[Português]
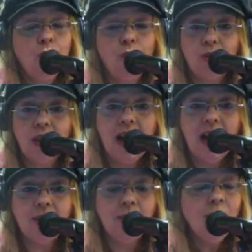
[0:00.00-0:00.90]
Do
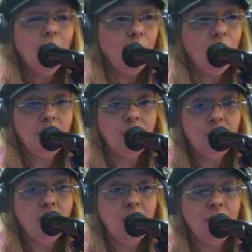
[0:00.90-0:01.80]
contrário, olha, meu
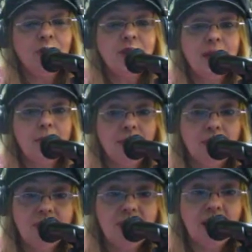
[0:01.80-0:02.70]
irmão, vou dizer para
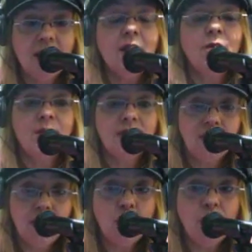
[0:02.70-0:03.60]
você, você
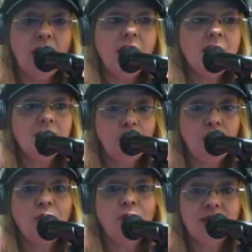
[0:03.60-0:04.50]
vai morrer, esse
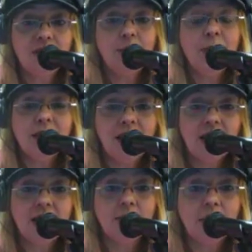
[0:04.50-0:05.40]
povo você vai matar
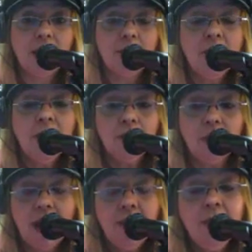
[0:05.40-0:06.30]
aqui também.
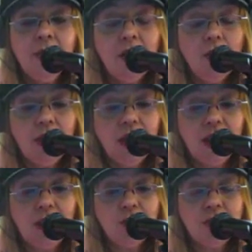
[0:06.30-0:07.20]
Não é? Então,
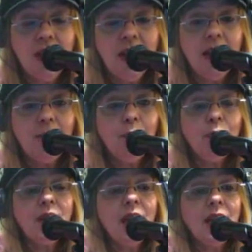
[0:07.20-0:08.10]
queridos, é,
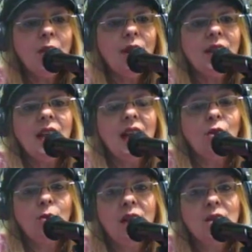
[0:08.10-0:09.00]
por que, que o
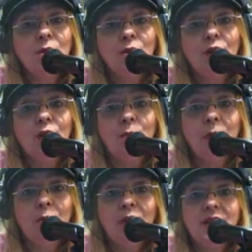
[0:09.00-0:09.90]
Eterno mesmo não falou
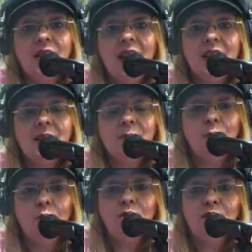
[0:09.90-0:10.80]
para Moisés,
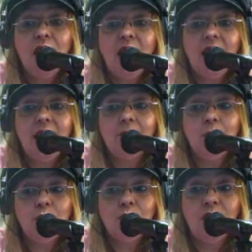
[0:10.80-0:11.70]
Moshe,
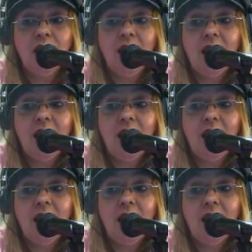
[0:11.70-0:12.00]
Moshe,